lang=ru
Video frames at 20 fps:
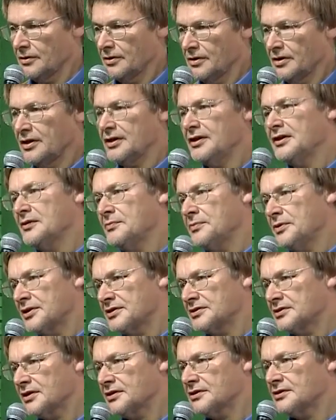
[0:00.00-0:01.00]
или не
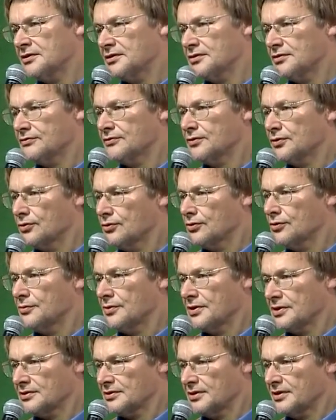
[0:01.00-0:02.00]
пересадите ее в другое
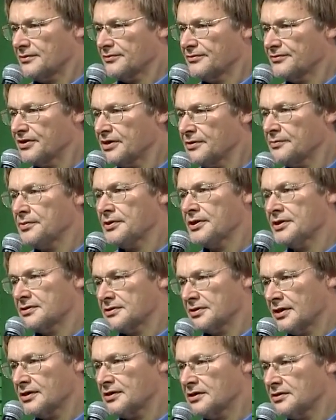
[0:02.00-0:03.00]
место. Вы
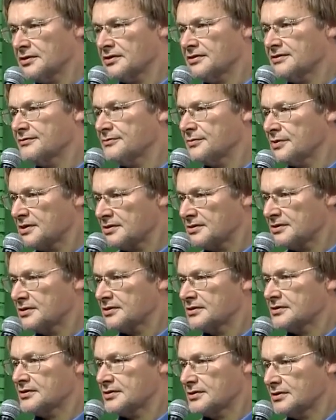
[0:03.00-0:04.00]
пересадитесь
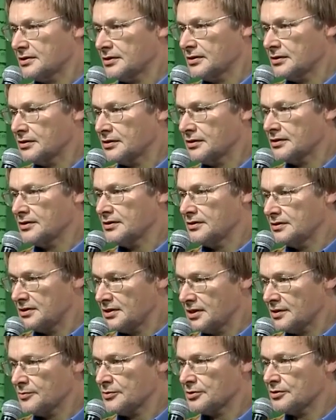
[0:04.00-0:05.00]
вместе с э,
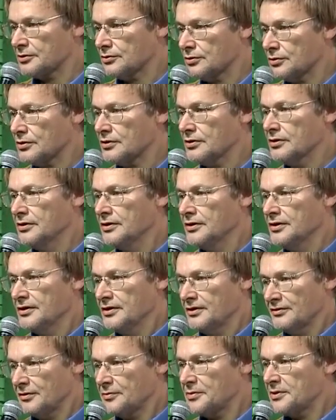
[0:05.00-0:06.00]
тем, что
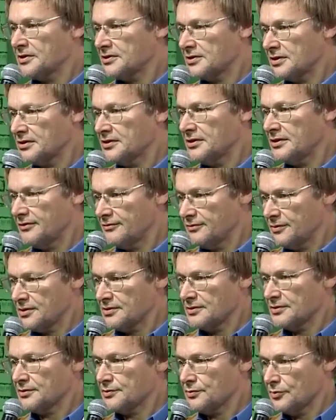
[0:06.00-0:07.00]
вы пересадили,
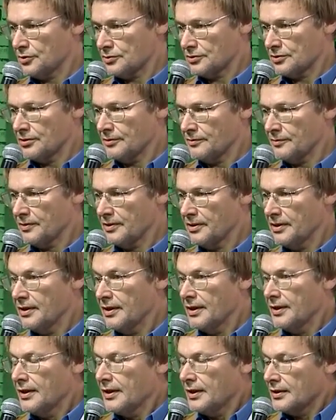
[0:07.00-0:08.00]
вместе с мозгом.
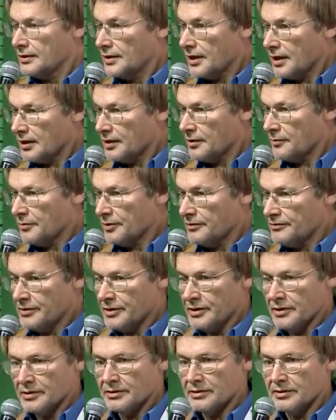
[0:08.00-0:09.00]
Так
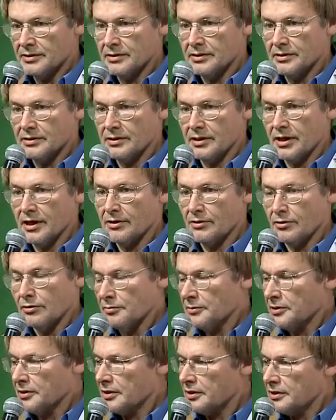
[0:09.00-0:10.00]
бывает э,
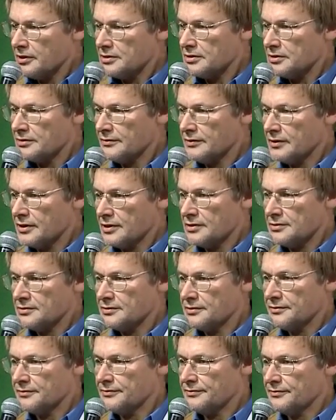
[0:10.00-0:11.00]
огромное количество
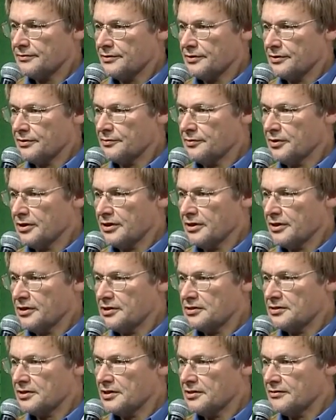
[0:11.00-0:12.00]
раз в
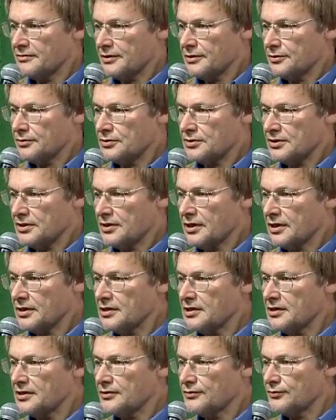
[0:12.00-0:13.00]
биологической эволюции.
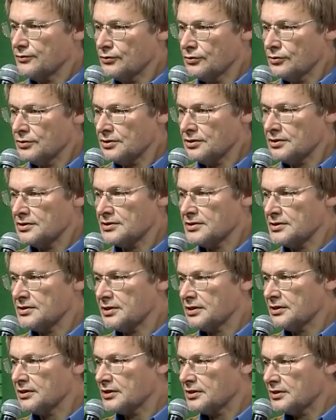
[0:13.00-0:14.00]
Какие-то функции
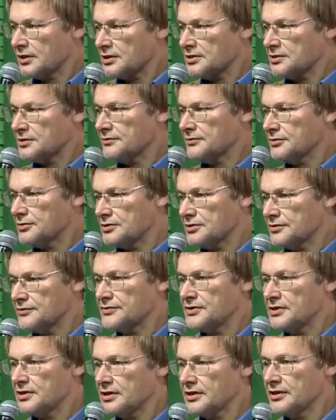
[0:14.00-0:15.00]
сосредотачиваются
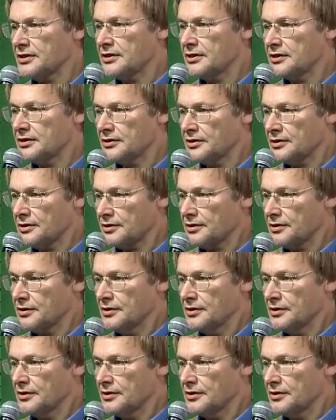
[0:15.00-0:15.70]
в тех или иных